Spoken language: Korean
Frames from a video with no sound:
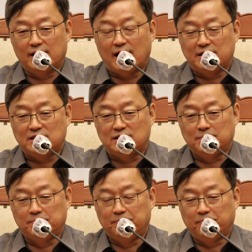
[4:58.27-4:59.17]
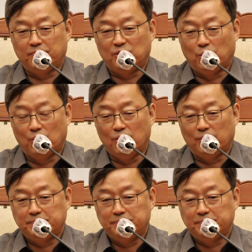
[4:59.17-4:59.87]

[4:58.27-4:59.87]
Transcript: 가르침도